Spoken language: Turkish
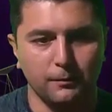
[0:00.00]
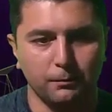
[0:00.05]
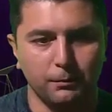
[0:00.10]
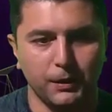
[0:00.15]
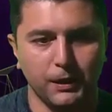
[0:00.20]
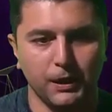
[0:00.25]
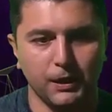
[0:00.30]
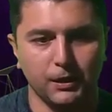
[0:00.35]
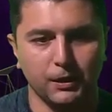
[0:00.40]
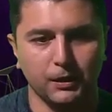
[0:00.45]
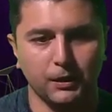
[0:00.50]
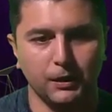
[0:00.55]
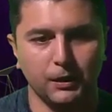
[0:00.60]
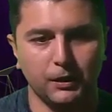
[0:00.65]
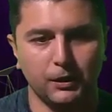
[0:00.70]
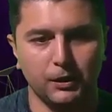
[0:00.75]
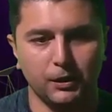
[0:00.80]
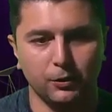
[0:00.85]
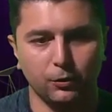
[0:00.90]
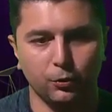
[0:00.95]
1,
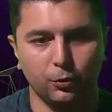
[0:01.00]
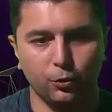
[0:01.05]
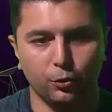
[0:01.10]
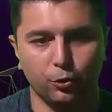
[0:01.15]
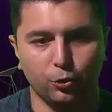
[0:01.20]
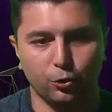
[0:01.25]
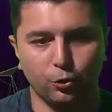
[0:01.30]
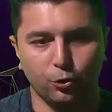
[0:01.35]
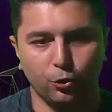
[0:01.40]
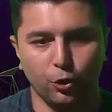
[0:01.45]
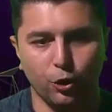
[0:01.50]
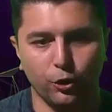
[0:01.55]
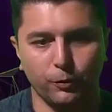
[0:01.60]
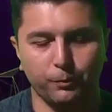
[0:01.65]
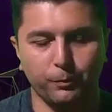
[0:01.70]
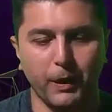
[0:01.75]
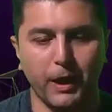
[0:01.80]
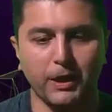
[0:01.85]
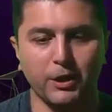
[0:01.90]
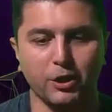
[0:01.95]
2, 3,
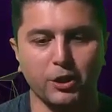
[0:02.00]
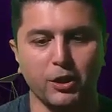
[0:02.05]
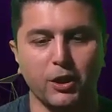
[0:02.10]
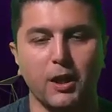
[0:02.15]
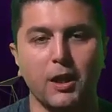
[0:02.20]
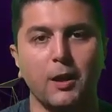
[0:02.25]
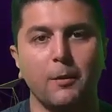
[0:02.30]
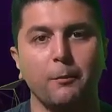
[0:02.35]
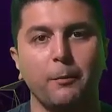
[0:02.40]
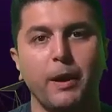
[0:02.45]
4, 5.